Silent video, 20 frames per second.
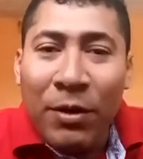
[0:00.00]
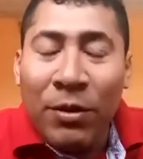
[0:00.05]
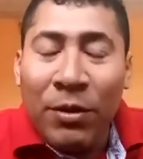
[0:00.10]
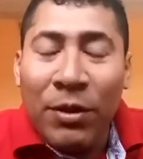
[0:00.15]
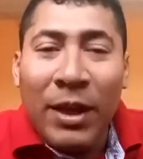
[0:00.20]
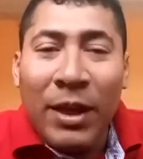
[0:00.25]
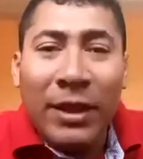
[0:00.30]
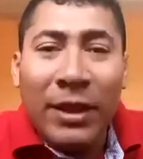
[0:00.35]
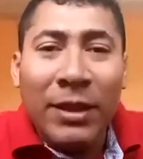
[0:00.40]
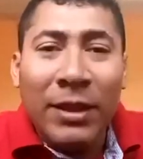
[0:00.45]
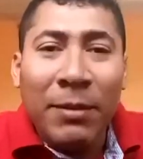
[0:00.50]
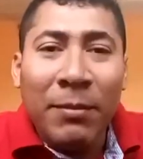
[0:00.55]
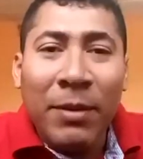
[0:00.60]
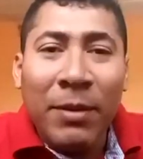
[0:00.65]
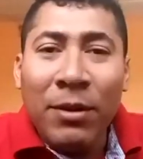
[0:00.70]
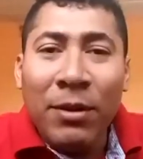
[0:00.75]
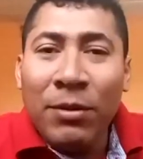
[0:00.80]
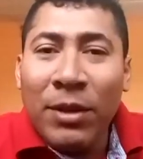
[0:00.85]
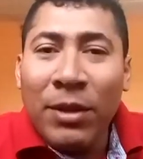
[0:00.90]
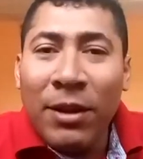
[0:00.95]
de
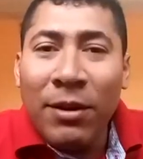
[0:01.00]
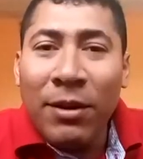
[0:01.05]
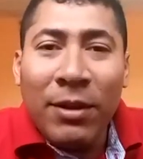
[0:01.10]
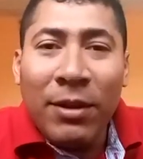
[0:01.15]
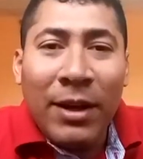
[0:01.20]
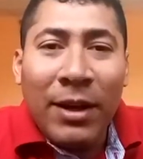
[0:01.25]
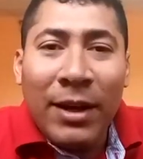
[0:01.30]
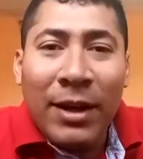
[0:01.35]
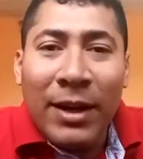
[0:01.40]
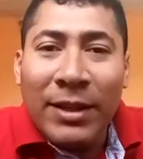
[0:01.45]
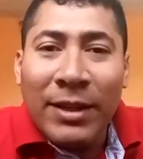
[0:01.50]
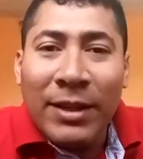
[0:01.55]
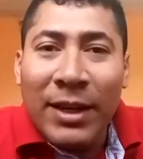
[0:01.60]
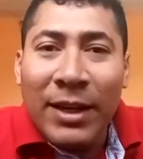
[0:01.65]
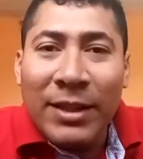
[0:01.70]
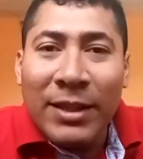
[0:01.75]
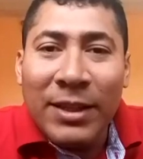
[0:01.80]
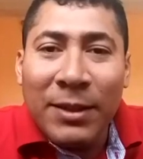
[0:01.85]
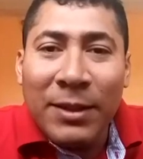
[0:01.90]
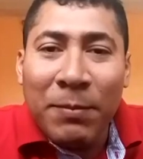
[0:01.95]
antemano quiero darle las
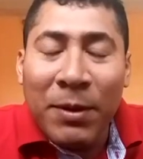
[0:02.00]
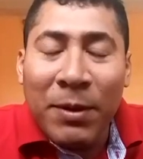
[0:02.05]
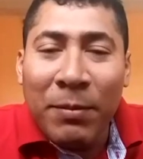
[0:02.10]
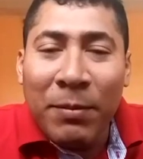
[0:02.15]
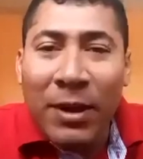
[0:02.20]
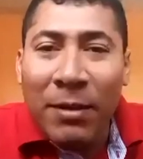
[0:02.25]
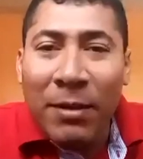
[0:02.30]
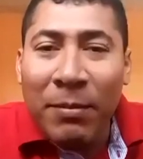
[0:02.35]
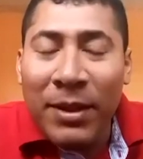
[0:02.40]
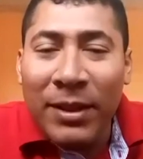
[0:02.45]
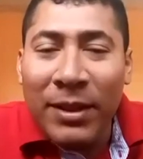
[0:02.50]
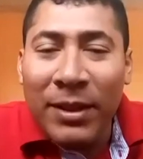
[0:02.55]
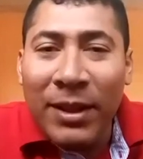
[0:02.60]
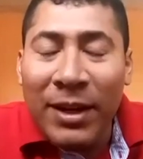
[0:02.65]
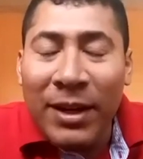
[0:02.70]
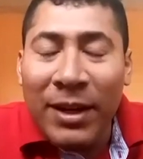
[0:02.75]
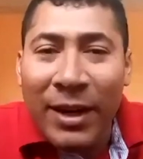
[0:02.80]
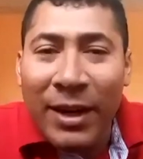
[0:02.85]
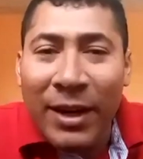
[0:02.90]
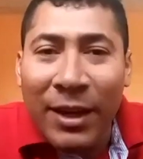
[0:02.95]
gracias primeramente
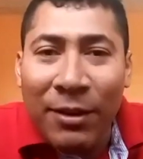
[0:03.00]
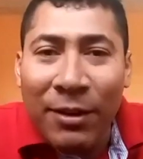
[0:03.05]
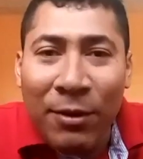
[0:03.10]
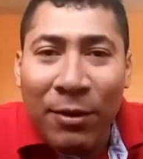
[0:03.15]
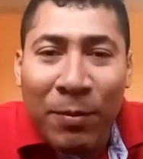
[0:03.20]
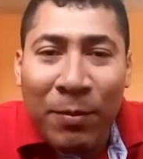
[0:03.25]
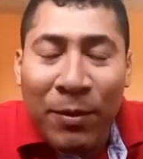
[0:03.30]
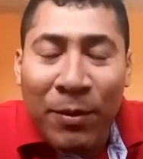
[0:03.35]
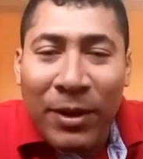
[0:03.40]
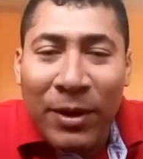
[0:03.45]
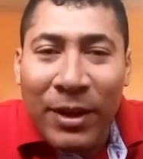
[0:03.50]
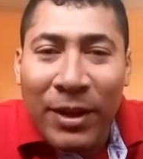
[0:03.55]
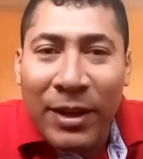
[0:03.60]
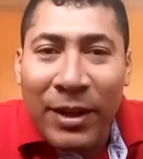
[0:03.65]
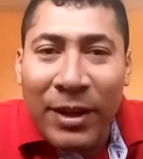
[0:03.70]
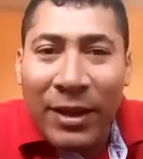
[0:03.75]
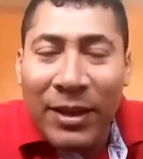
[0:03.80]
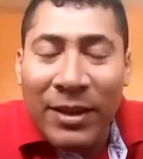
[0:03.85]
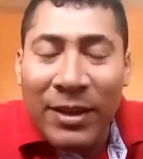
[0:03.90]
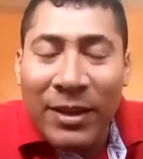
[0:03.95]
al Creador
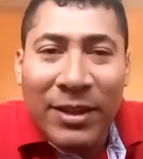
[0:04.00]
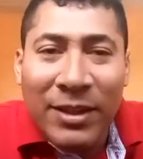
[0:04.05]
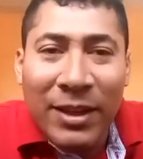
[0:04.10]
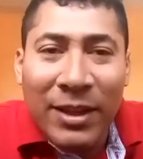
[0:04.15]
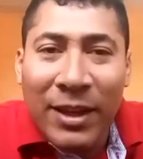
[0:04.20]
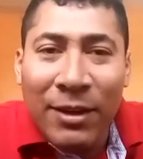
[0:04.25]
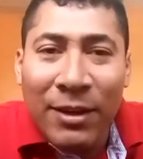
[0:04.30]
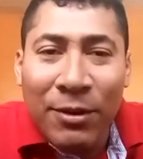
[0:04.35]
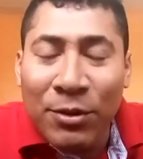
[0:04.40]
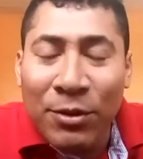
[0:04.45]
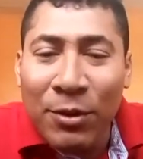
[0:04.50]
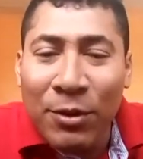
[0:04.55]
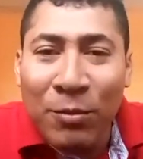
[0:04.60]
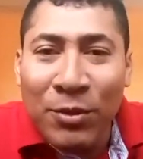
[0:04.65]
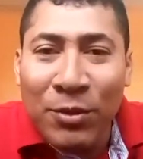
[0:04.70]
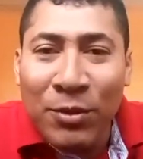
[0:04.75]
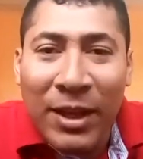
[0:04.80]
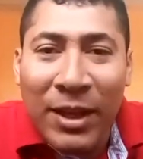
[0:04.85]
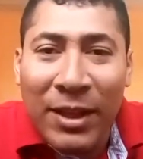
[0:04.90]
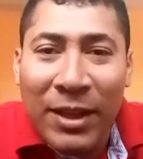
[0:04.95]
porque sin Él no
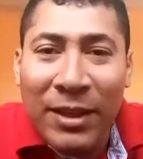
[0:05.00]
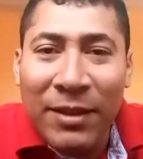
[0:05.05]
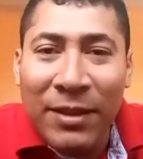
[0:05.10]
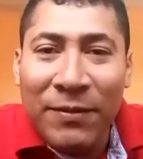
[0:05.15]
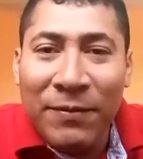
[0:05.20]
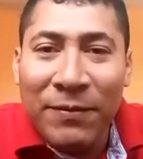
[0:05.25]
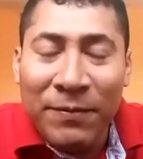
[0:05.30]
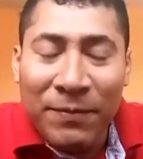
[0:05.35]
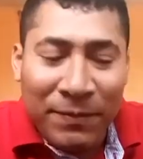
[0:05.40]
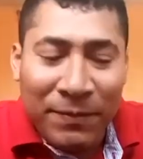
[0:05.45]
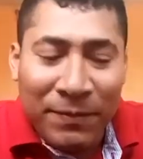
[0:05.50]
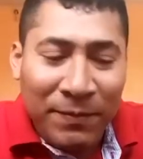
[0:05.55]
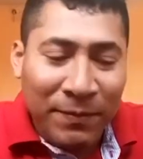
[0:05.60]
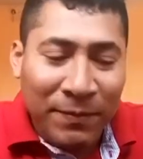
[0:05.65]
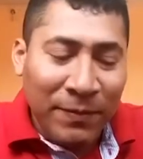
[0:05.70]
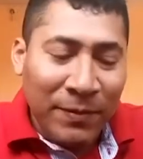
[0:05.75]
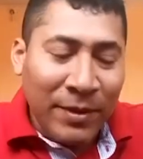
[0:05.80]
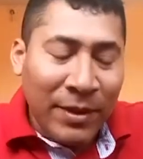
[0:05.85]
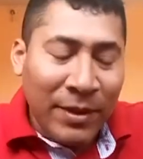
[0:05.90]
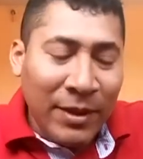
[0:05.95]
somos nada.
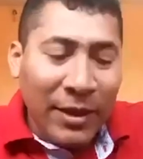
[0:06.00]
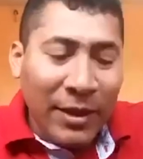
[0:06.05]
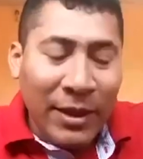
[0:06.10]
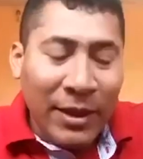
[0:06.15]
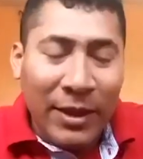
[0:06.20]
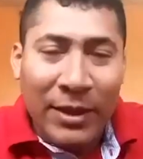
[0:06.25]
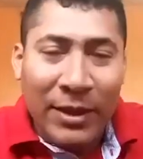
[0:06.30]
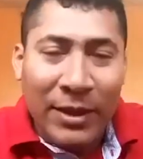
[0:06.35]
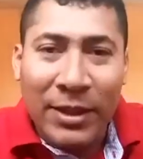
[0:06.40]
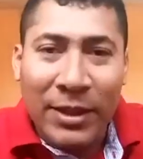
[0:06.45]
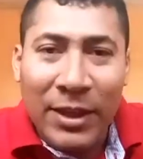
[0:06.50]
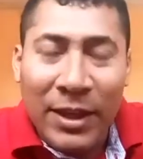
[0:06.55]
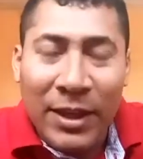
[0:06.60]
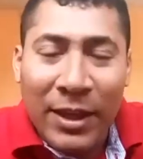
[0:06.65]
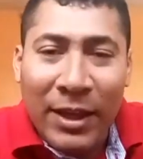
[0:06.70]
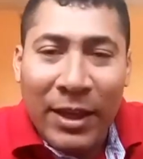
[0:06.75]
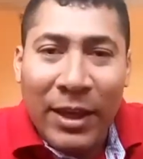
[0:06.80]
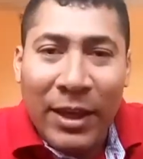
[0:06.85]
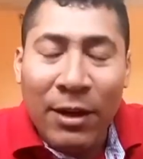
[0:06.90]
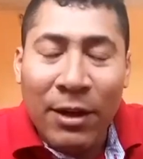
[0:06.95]

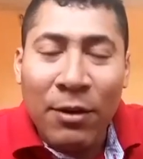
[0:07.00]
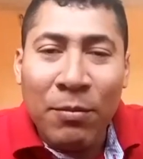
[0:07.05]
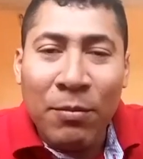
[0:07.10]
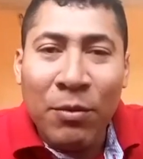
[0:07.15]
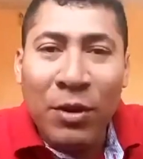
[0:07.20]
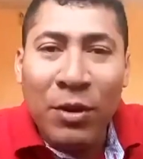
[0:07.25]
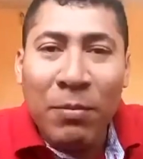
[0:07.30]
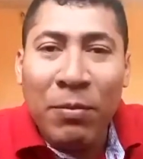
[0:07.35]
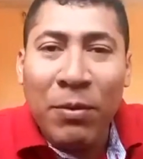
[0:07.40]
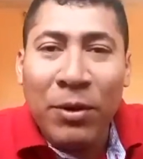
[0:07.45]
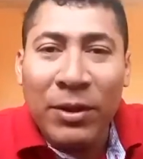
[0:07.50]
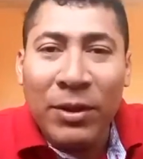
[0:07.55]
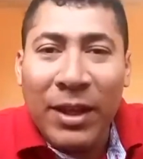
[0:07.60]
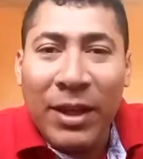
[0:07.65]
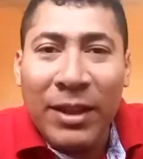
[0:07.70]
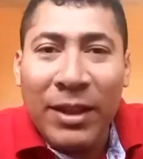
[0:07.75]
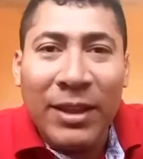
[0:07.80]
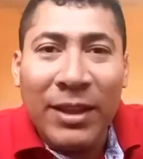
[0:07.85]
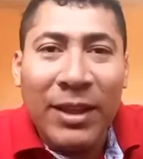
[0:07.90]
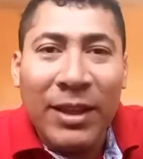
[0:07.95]
Este, y algo muy
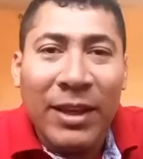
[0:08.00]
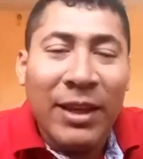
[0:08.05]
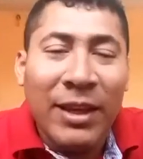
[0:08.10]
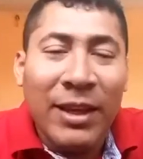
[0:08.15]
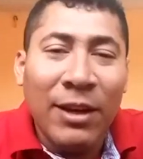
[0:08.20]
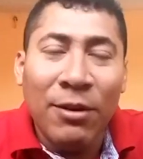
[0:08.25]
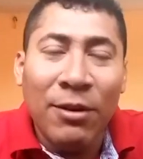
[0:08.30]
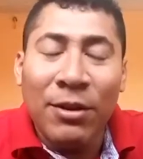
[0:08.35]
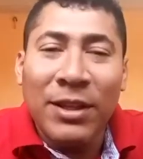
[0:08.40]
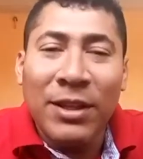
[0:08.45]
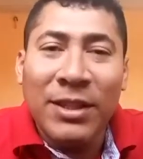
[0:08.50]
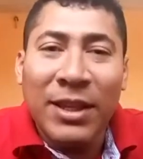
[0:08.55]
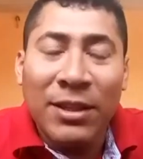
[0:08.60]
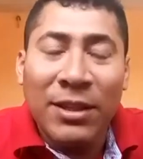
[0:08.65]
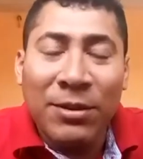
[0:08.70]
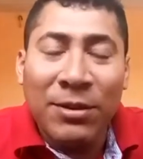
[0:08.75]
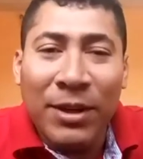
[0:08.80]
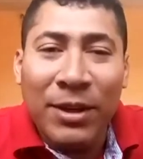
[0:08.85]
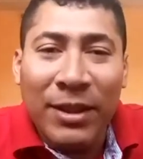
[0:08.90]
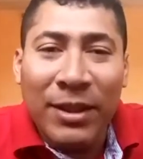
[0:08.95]
importante, y lo
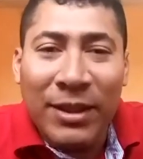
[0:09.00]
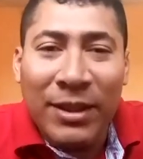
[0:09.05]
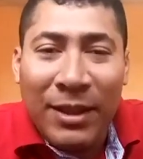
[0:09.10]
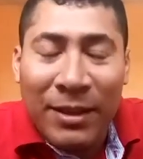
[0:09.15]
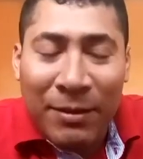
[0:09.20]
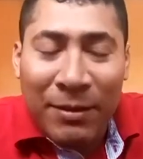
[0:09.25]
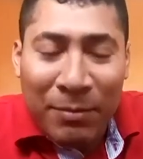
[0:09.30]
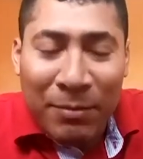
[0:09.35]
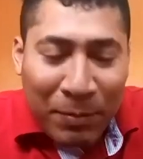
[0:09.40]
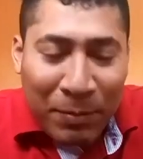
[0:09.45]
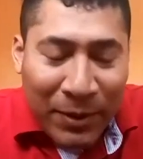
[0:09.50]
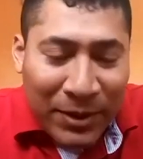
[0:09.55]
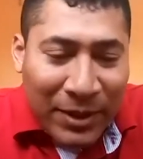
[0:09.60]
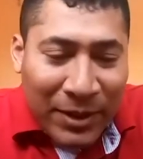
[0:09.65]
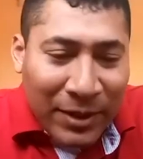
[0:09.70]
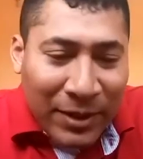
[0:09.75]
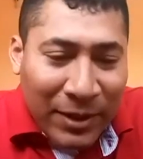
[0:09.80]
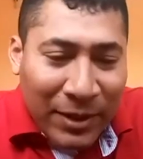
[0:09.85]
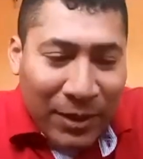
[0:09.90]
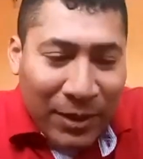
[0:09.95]
decías ahorita en mi
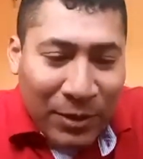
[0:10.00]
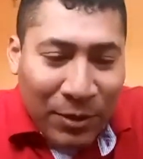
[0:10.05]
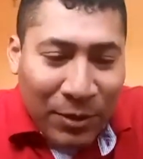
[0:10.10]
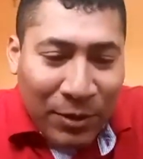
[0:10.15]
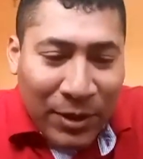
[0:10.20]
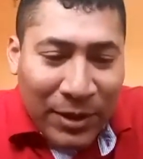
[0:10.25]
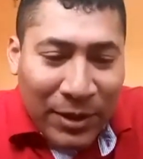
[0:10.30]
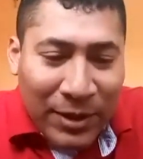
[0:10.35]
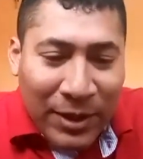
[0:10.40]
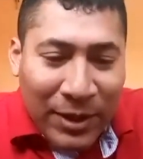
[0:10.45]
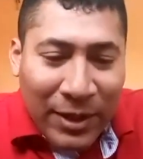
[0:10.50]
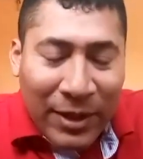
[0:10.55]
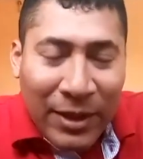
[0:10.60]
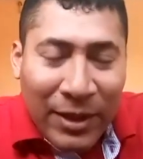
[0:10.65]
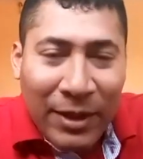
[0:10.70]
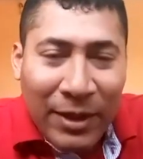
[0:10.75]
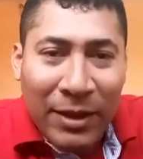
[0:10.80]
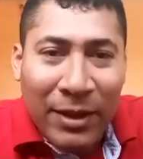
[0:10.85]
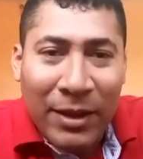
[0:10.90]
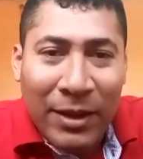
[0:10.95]
presentación,
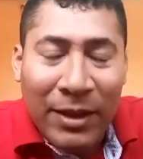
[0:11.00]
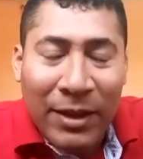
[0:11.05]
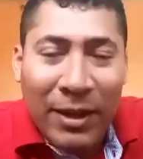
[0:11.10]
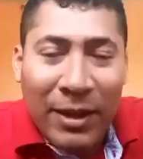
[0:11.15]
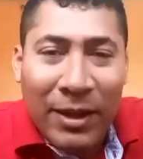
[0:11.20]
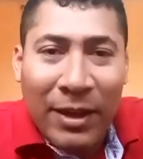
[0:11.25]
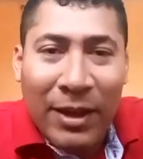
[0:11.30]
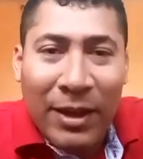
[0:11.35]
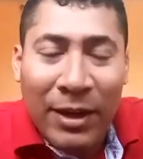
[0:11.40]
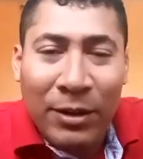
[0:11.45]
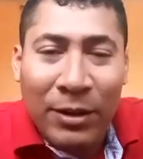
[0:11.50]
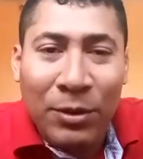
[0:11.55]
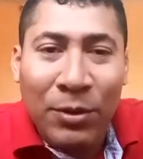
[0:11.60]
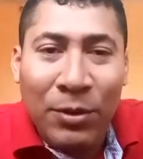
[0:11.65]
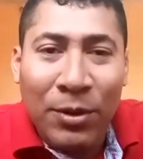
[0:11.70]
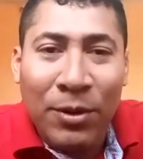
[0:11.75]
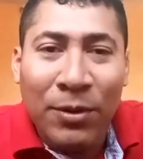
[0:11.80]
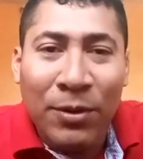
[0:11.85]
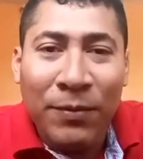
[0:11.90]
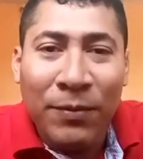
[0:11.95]
este,
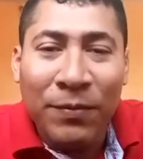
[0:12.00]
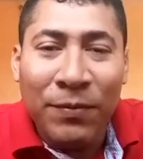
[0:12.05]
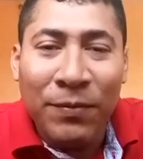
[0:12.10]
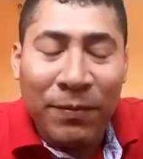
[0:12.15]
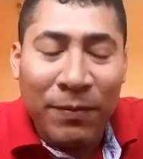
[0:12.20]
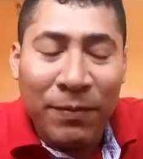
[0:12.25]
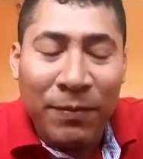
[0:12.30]
Arturo,